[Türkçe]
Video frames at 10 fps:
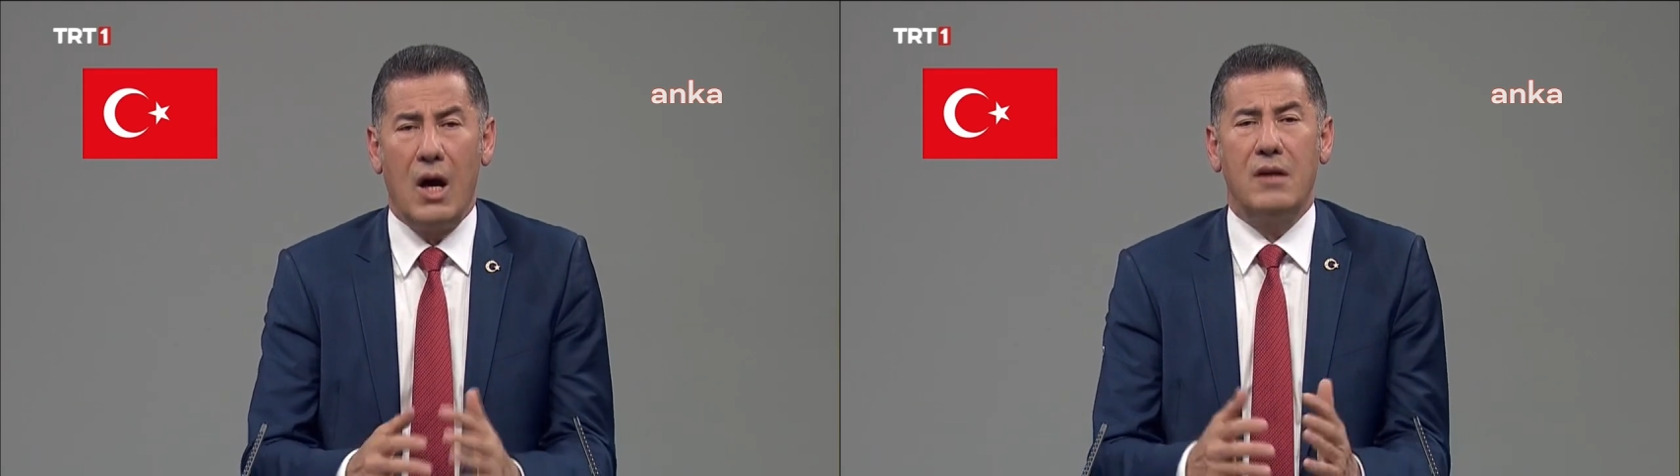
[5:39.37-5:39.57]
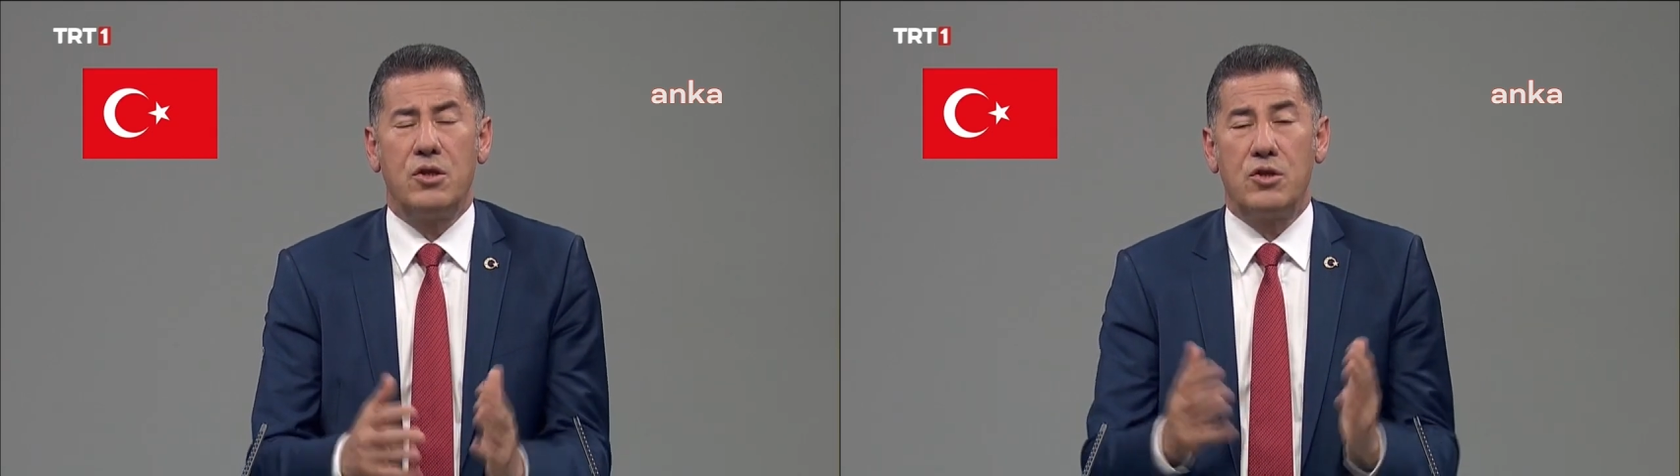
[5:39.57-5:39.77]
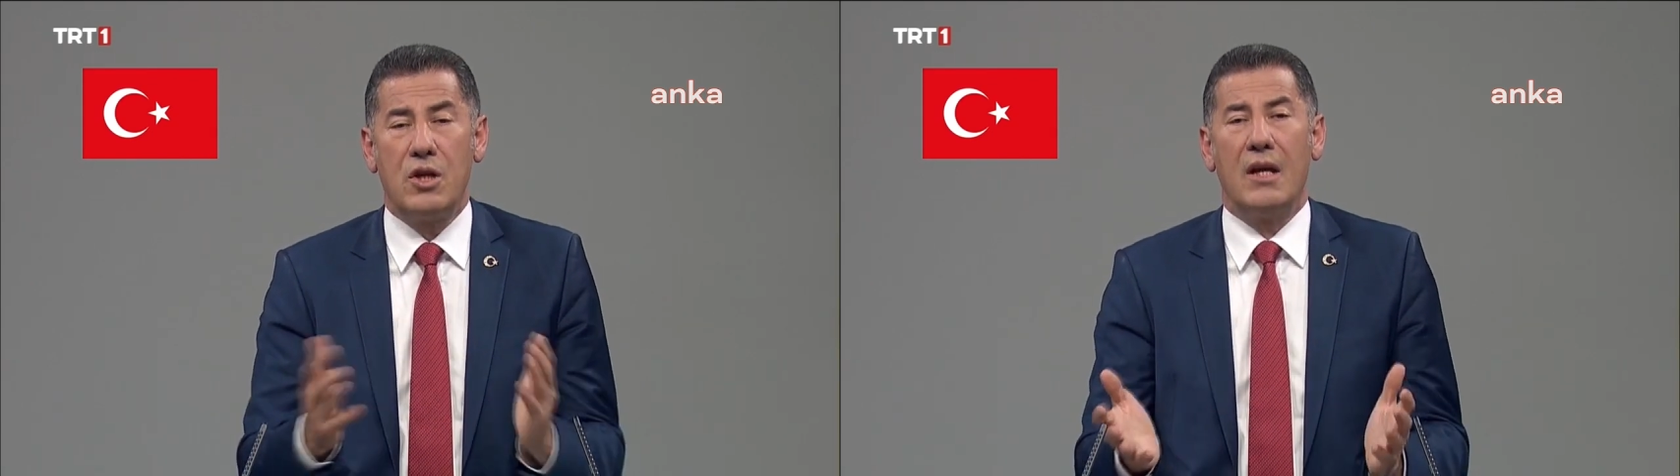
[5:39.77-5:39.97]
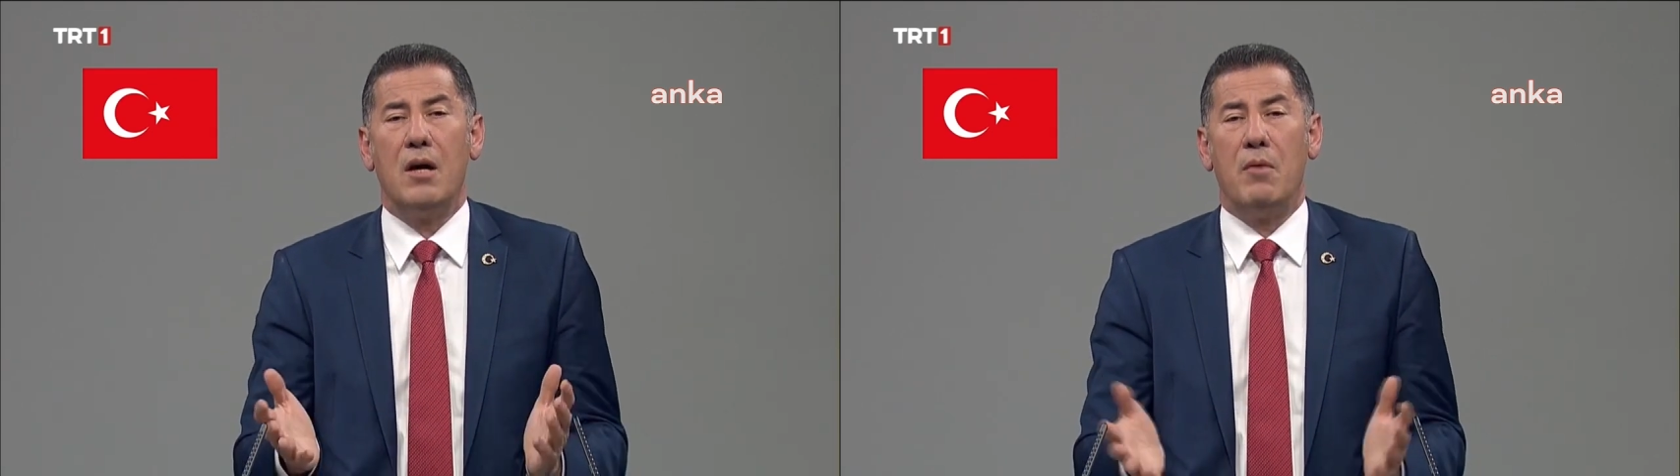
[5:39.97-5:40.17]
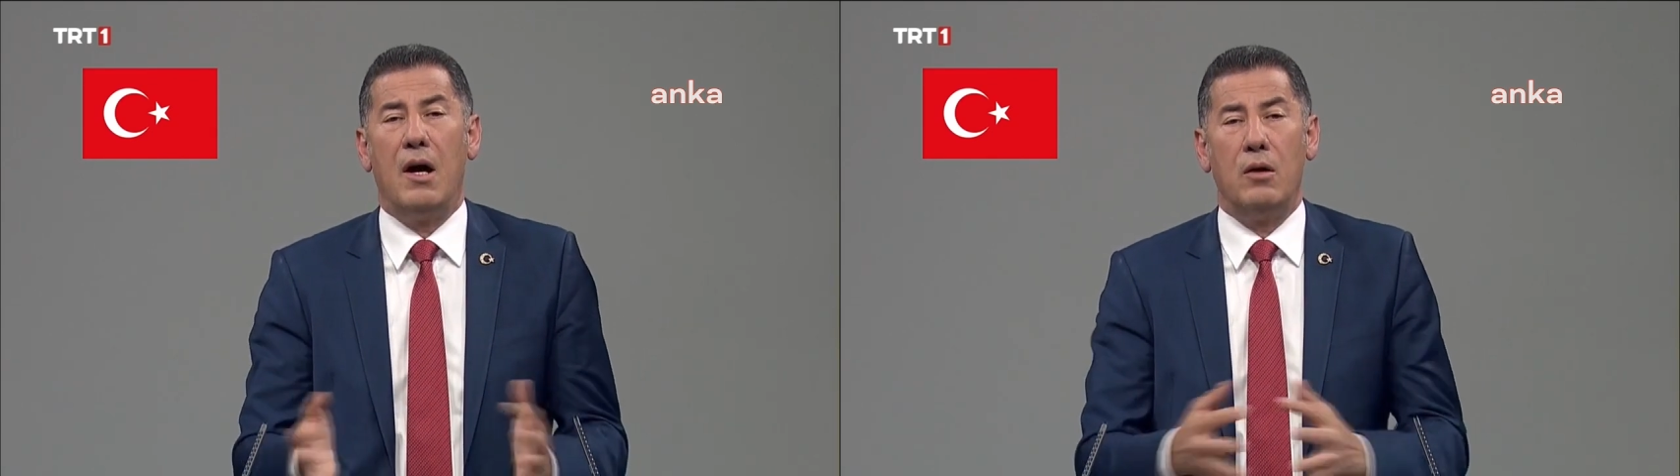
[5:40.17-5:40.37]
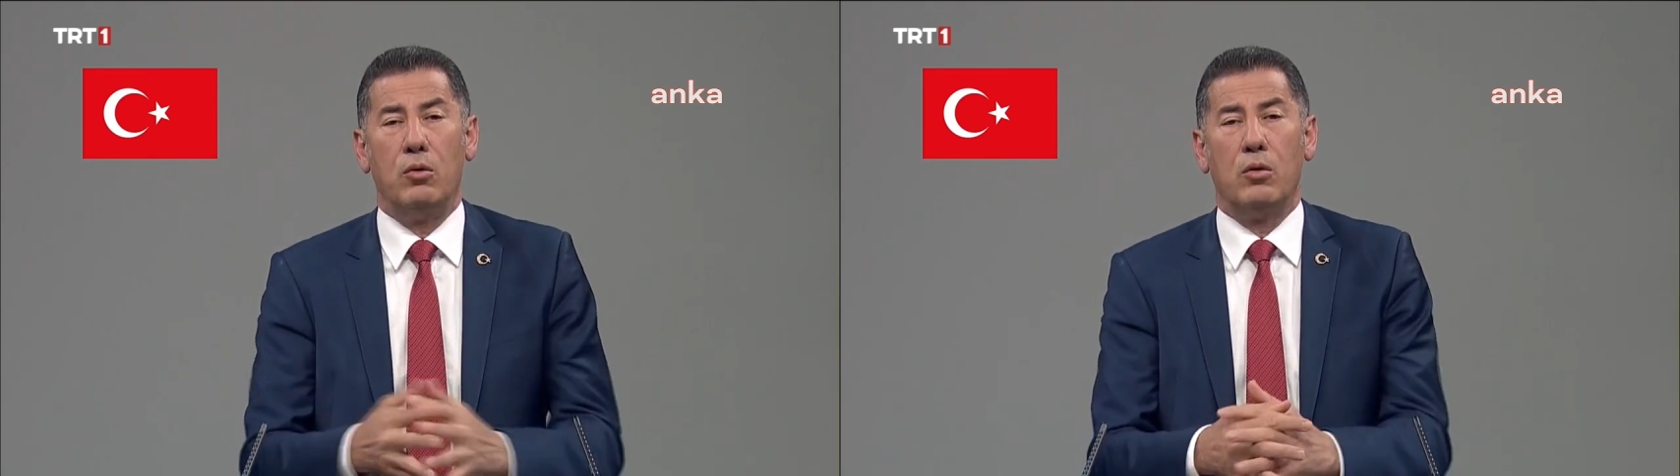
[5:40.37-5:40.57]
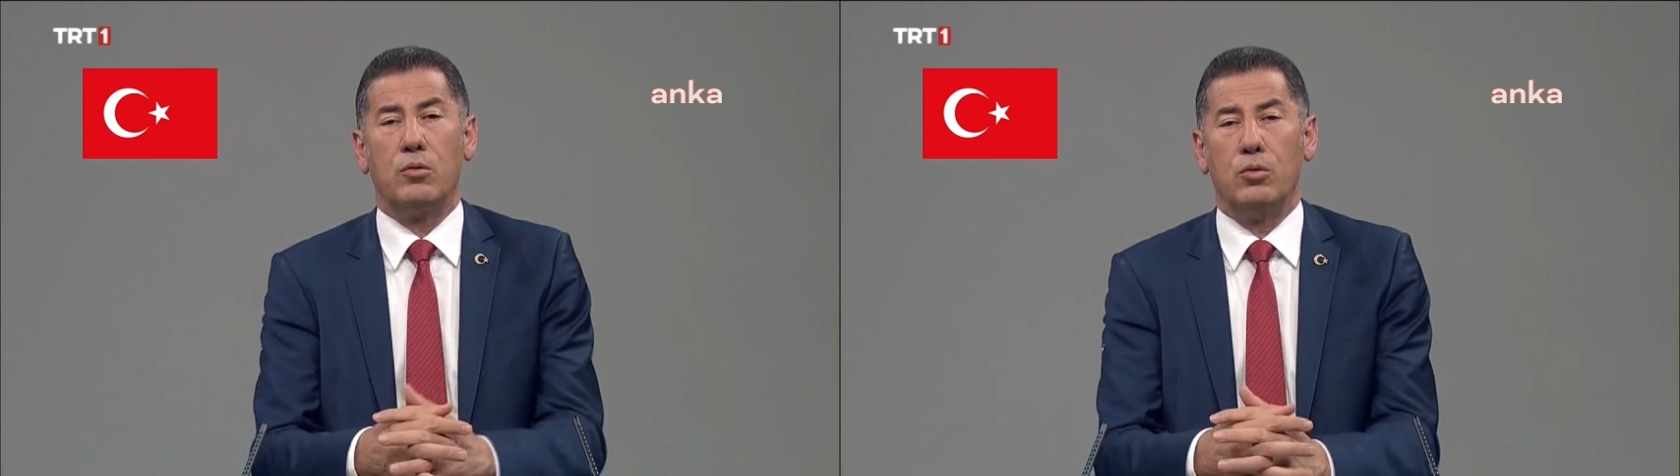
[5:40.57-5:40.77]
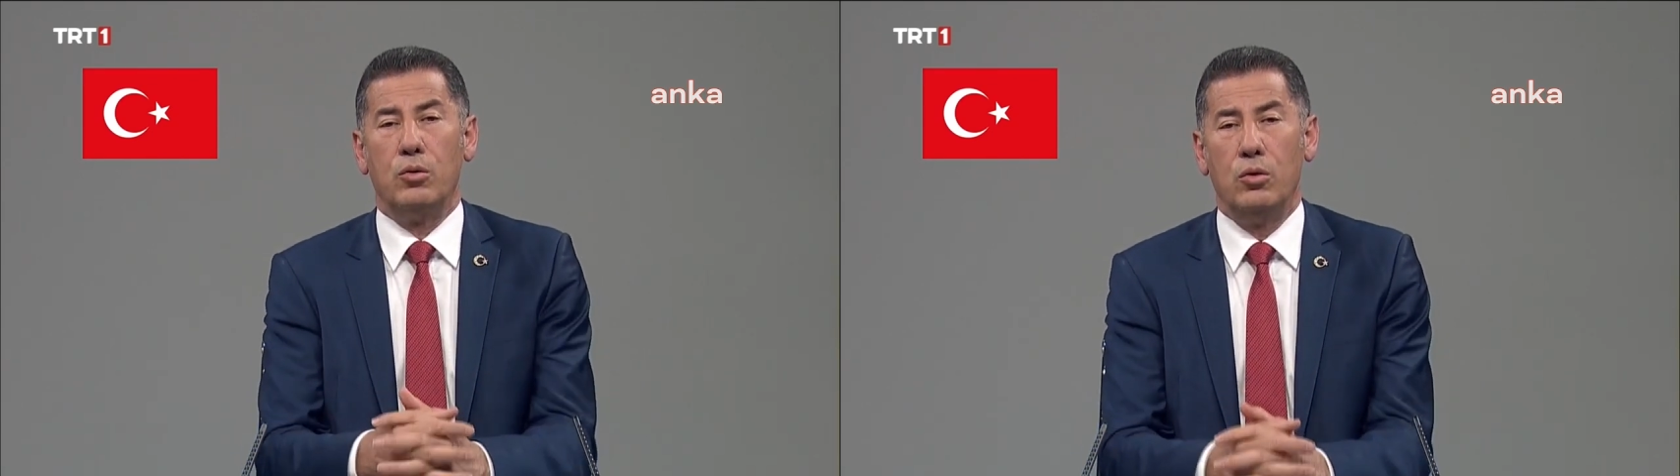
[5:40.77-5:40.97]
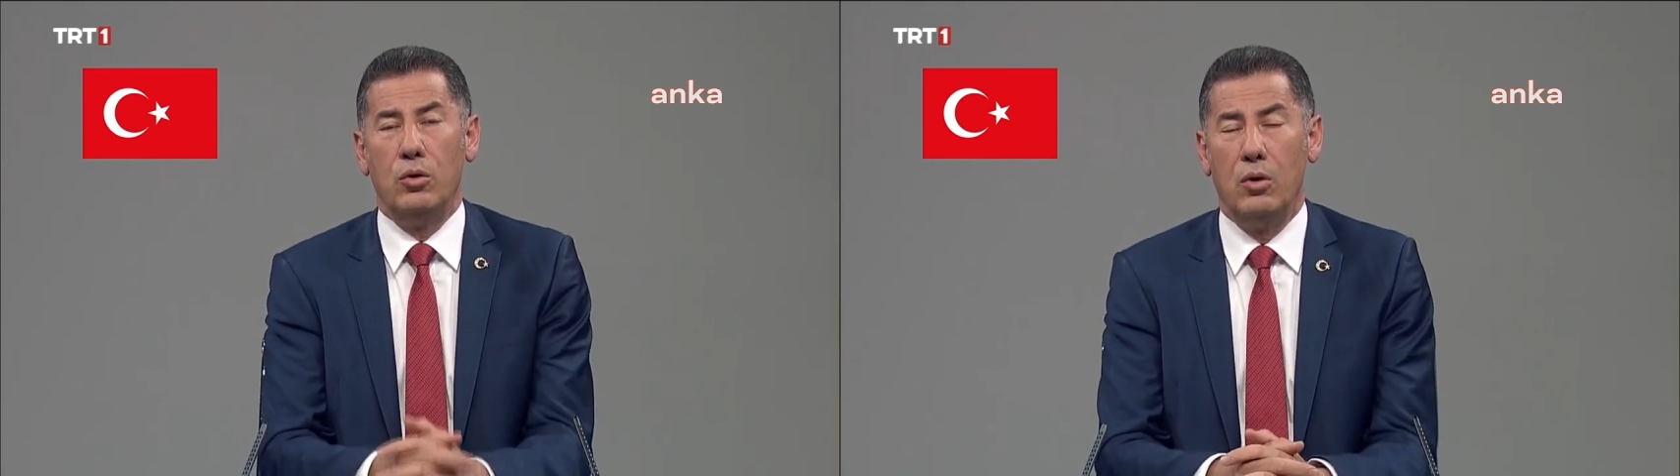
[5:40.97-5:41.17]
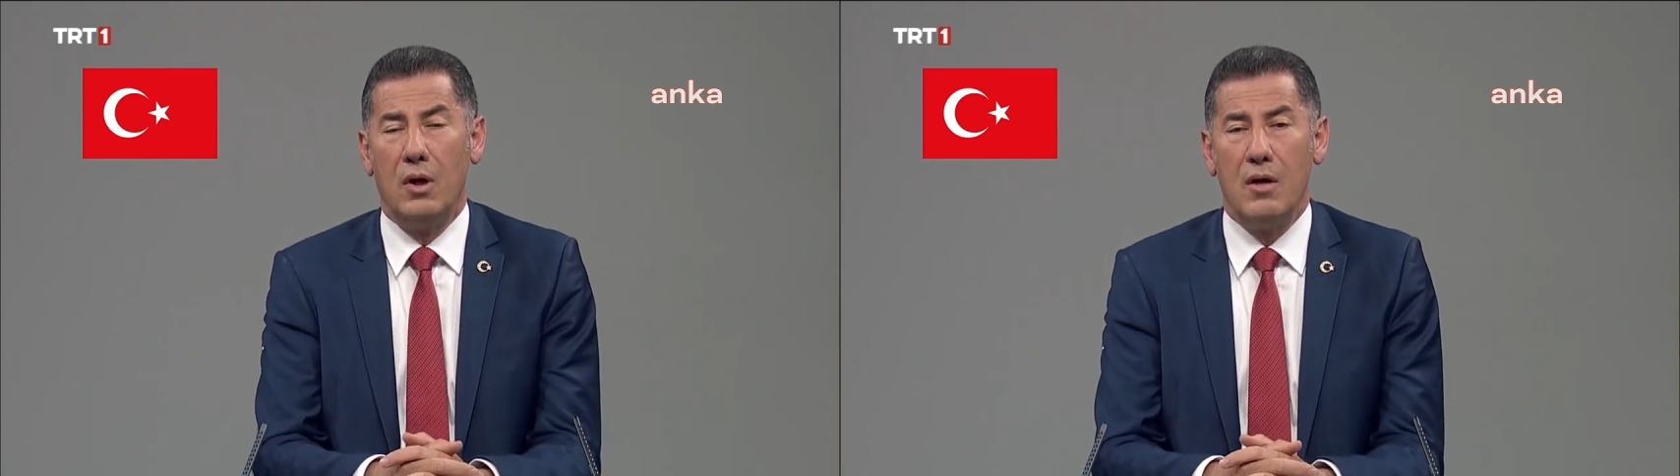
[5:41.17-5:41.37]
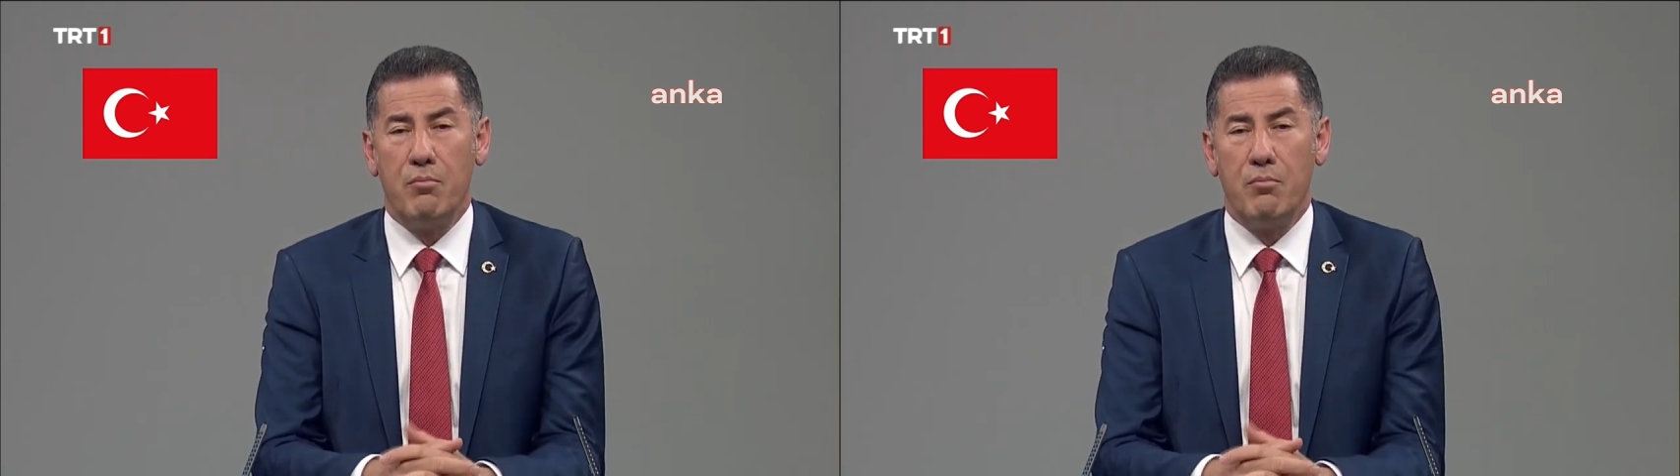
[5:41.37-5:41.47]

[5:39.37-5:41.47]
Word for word: kaç cana mal olduğunu